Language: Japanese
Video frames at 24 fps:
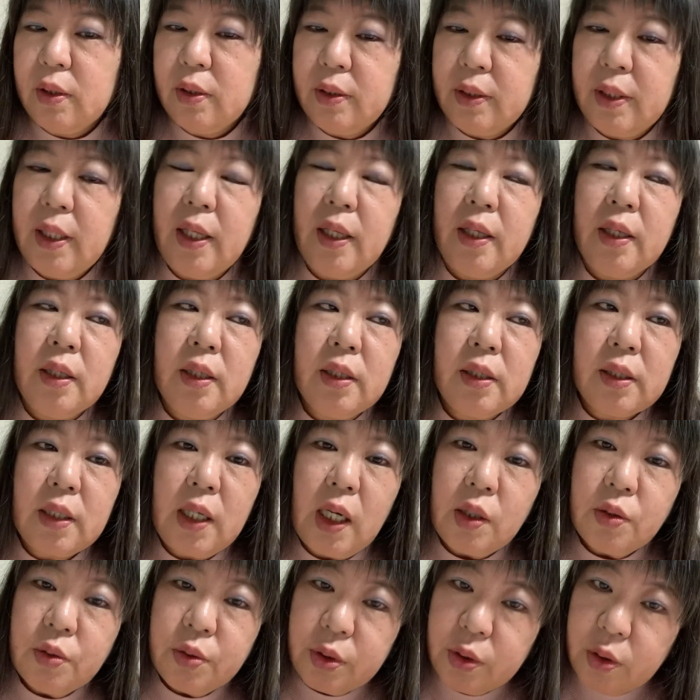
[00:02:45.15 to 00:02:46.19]
で
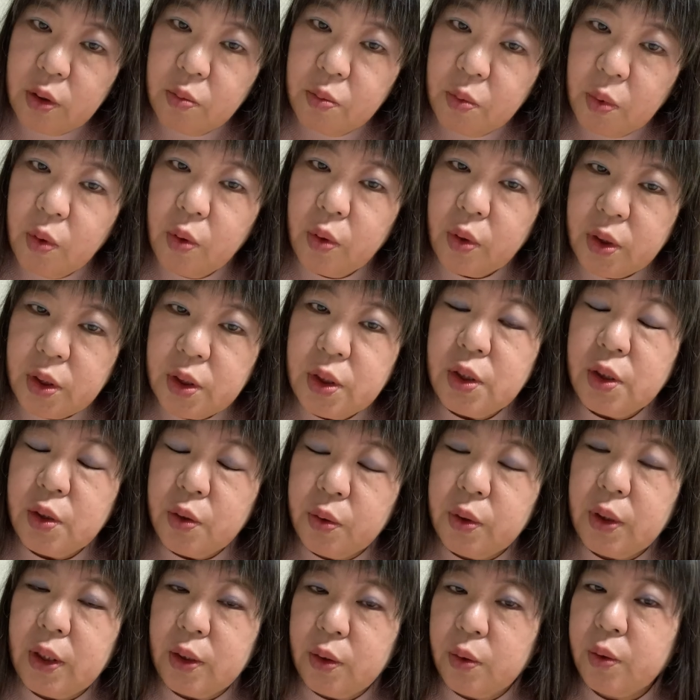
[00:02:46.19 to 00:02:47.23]
買う人も必
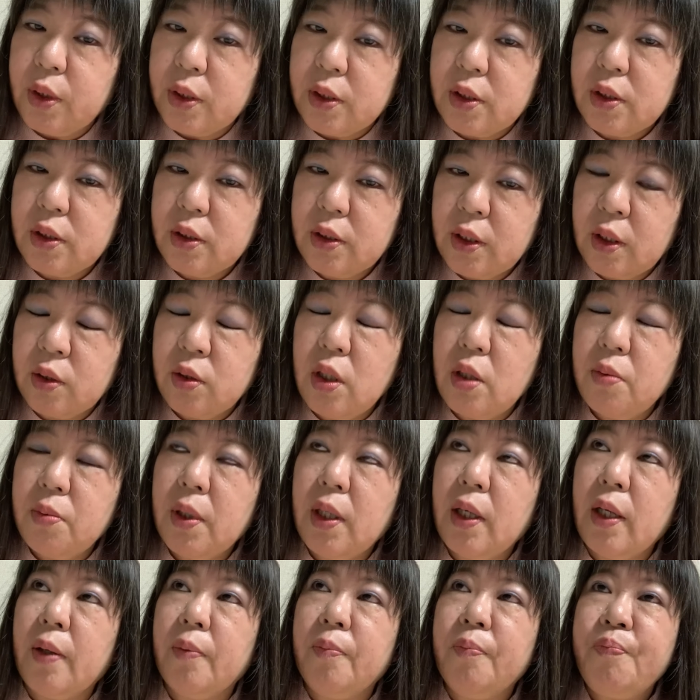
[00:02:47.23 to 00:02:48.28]
要な人です。例え
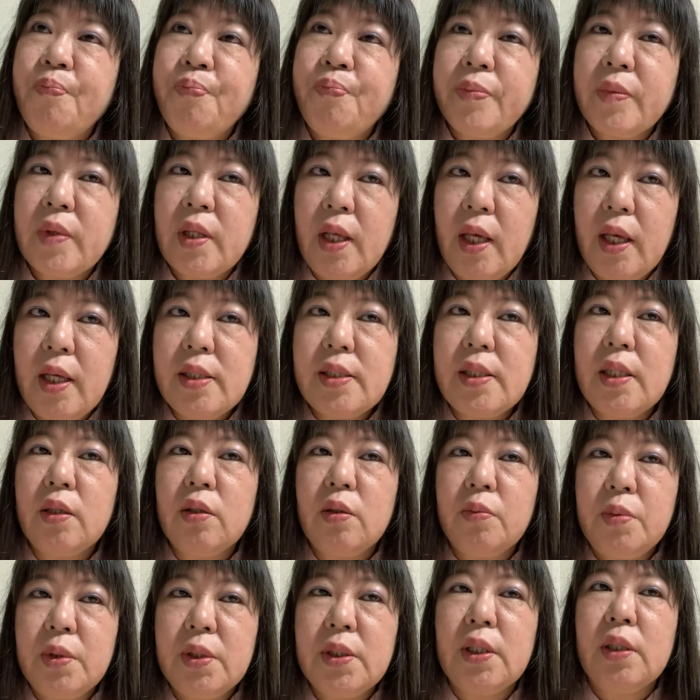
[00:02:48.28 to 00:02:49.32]
ばA さん
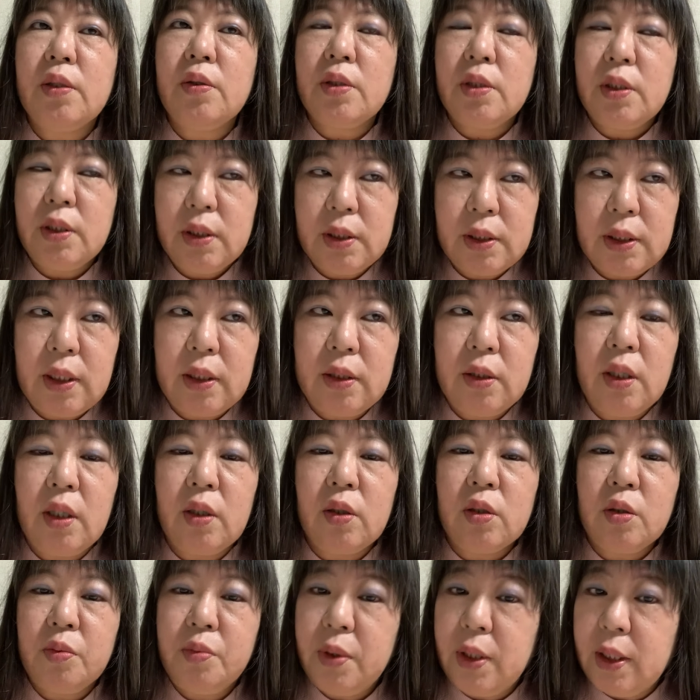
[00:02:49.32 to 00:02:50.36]
と B さんと C さんの
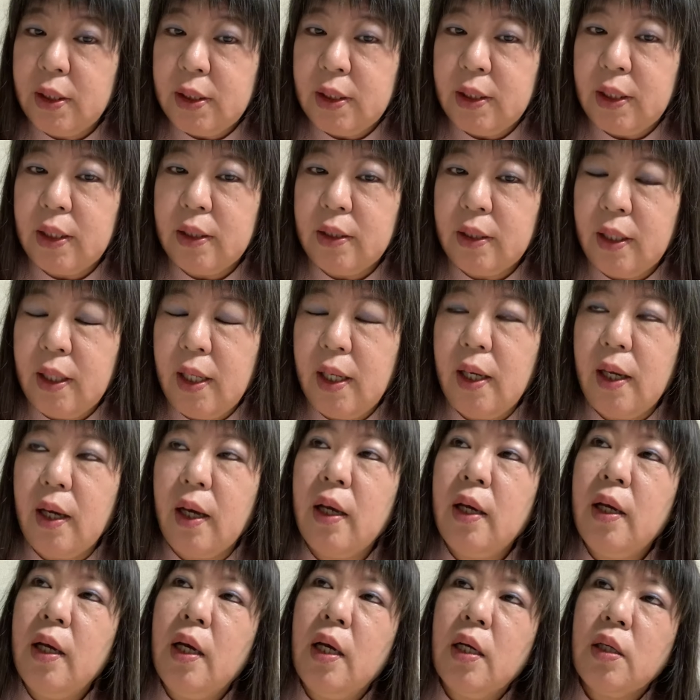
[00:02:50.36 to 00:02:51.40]
組み合わせだったら、
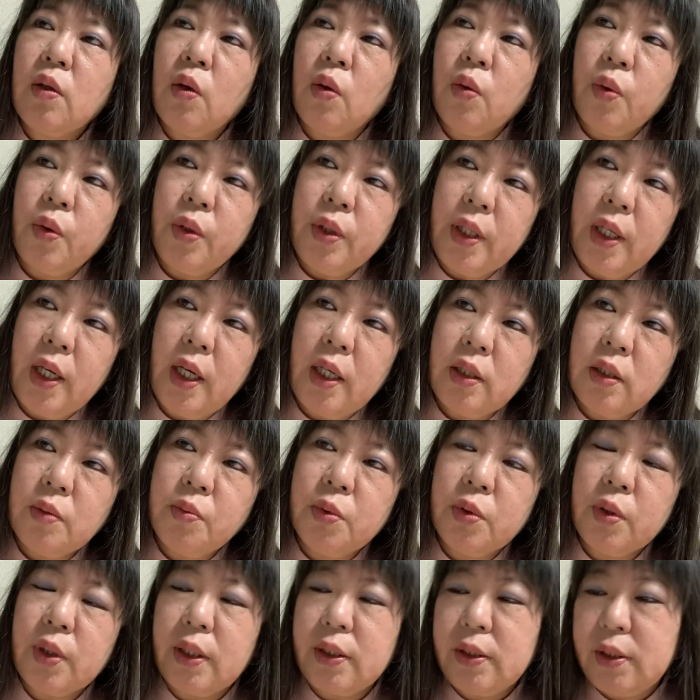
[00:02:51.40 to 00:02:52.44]
ここにある
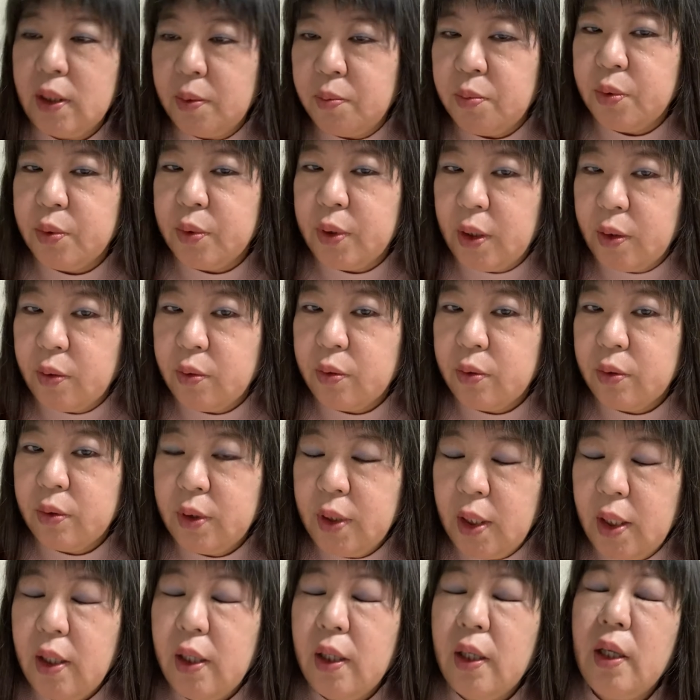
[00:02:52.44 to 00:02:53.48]
ものが全部売れる。
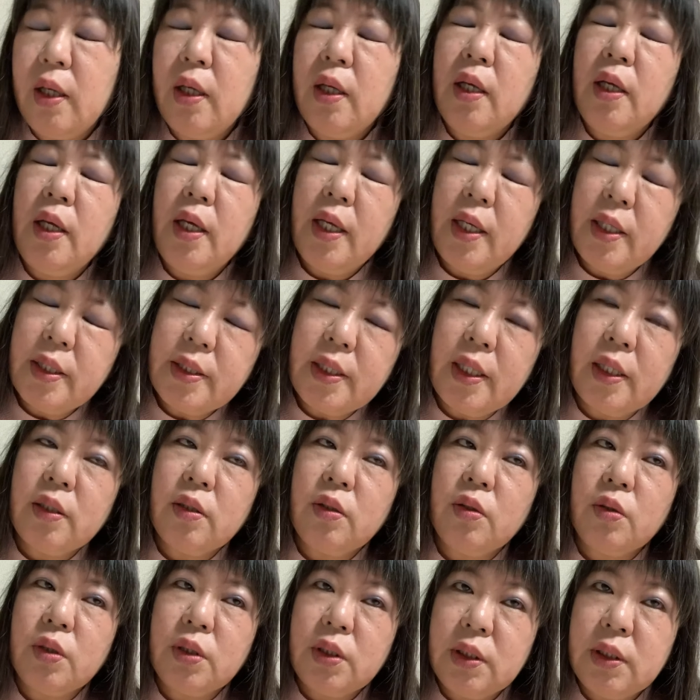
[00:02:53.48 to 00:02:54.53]
ね。A さん
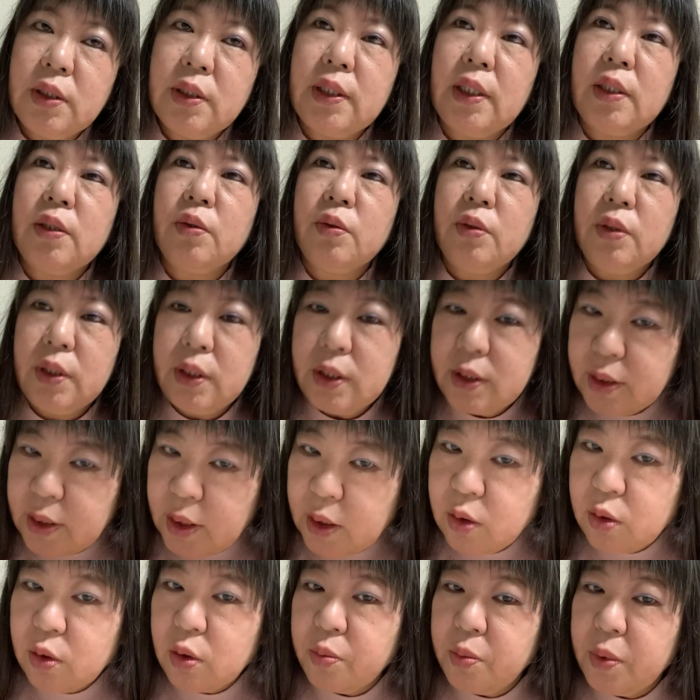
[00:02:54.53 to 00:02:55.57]
と C さんと D さ
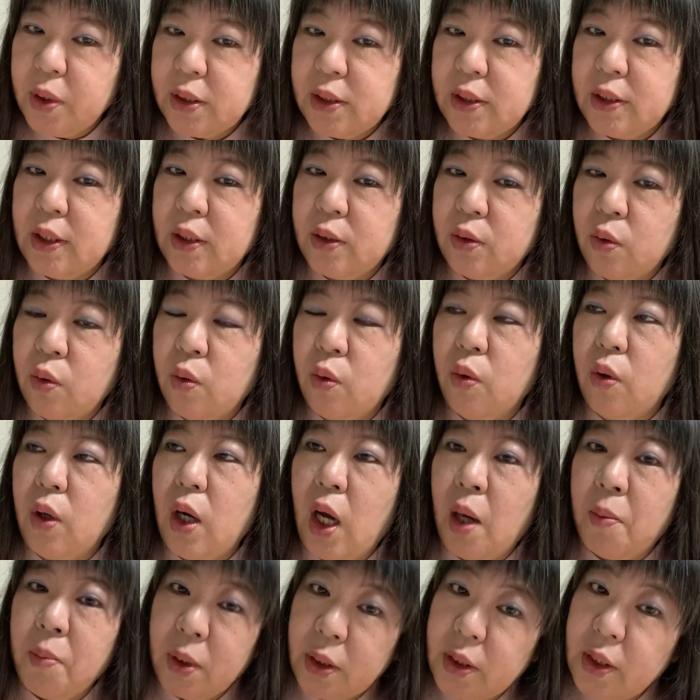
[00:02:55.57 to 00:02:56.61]
んの組み合わせだと
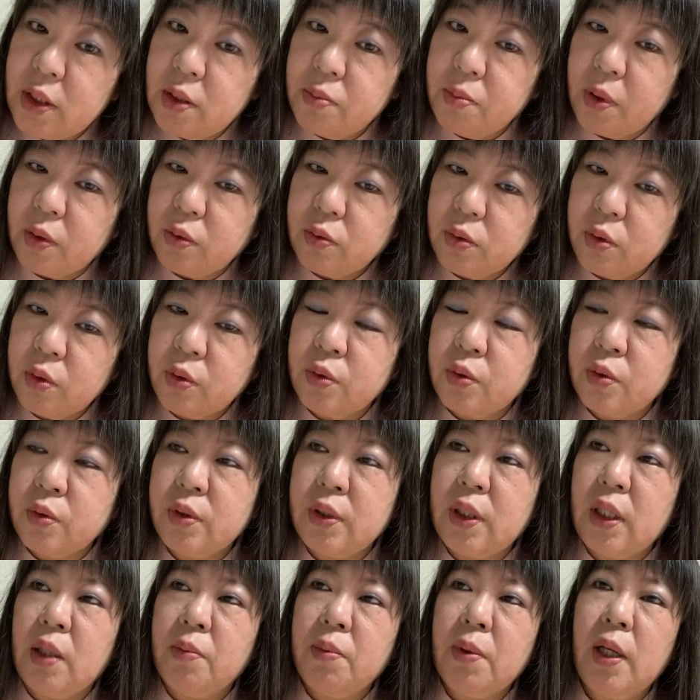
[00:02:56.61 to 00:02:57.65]
余ってしまうとする
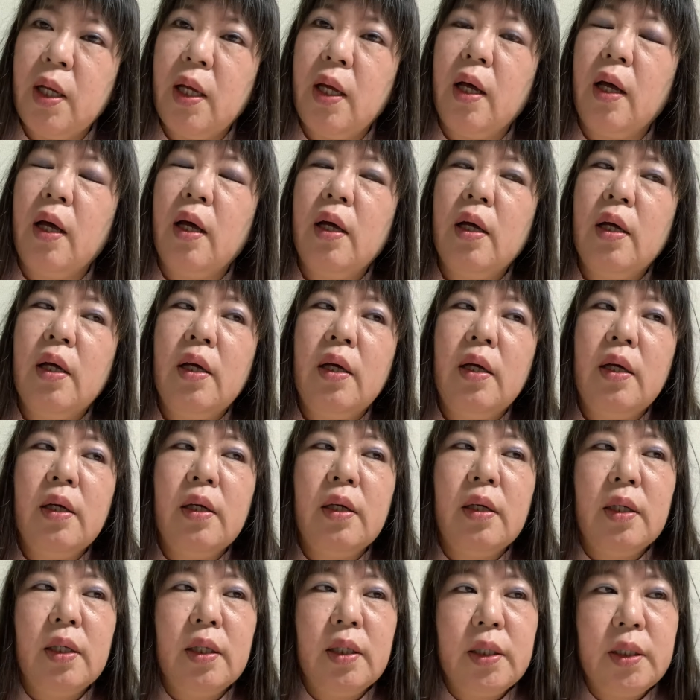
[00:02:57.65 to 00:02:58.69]
ならば、
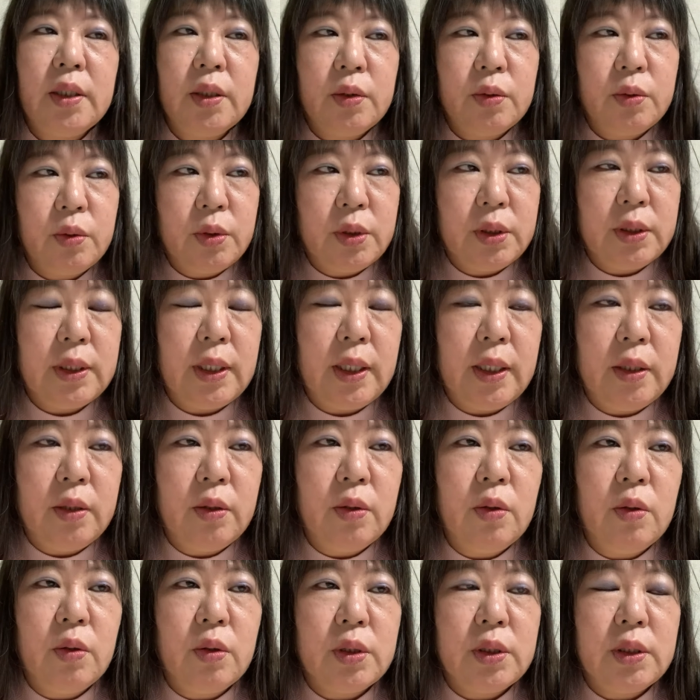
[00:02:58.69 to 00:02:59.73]
えー、昼の時代
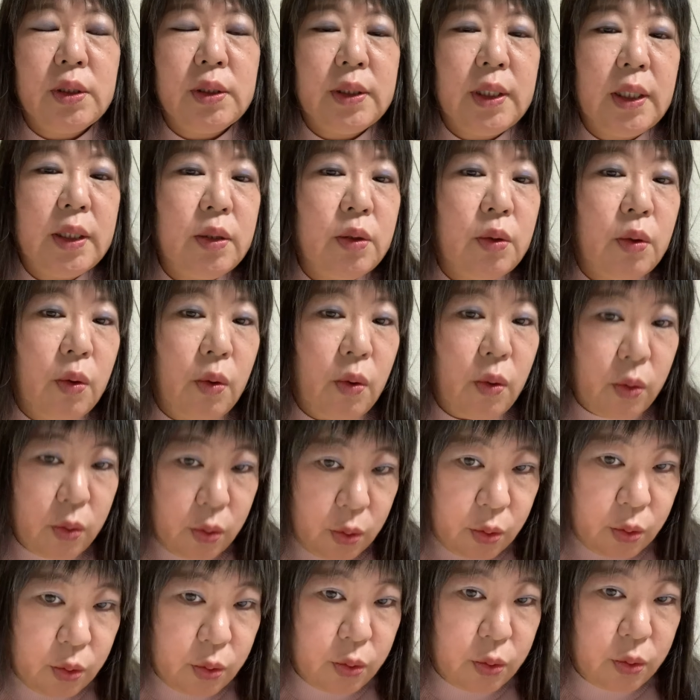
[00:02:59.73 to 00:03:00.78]
の自然の
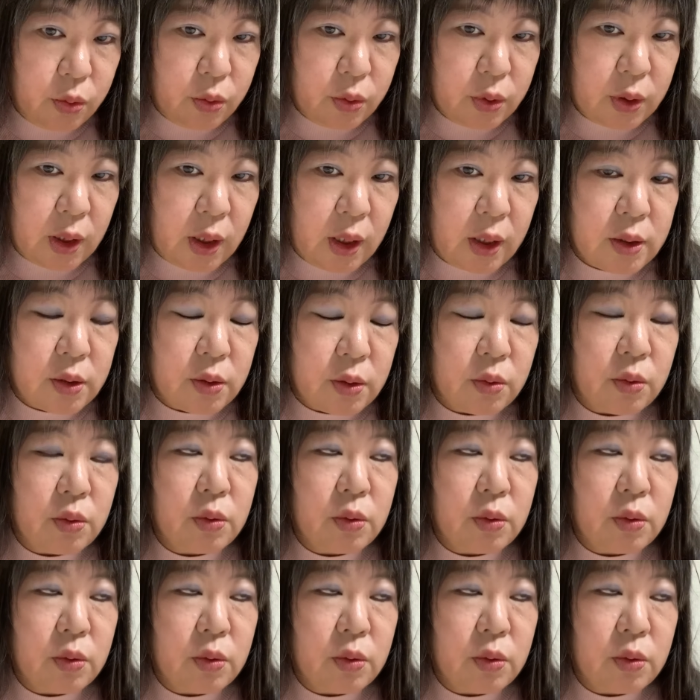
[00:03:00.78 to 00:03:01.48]
ルールからする